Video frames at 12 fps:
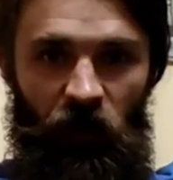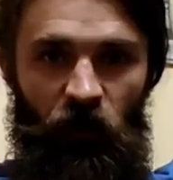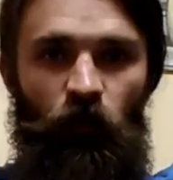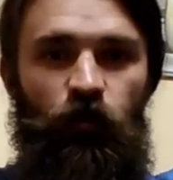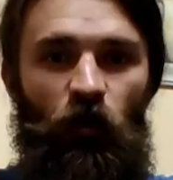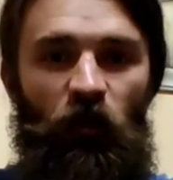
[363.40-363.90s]

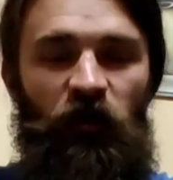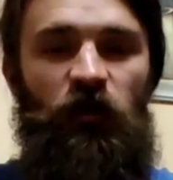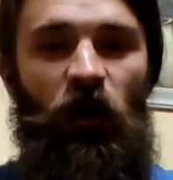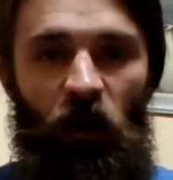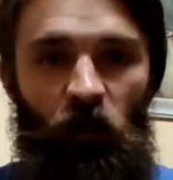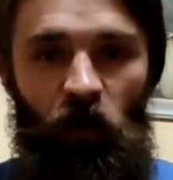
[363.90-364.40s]
но ну, чтобы
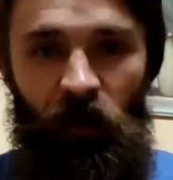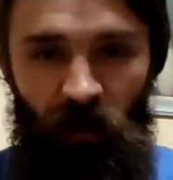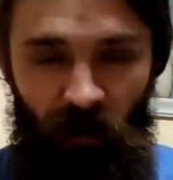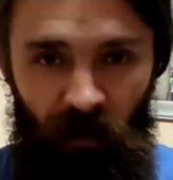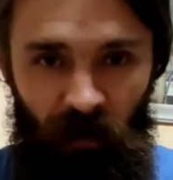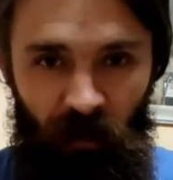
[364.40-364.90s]
все
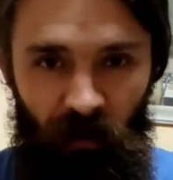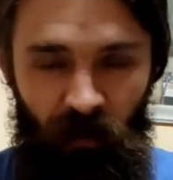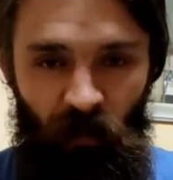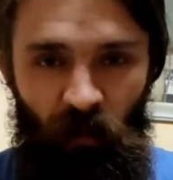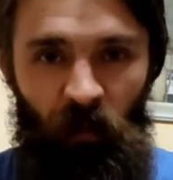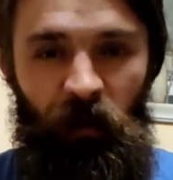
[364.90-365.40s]
работало по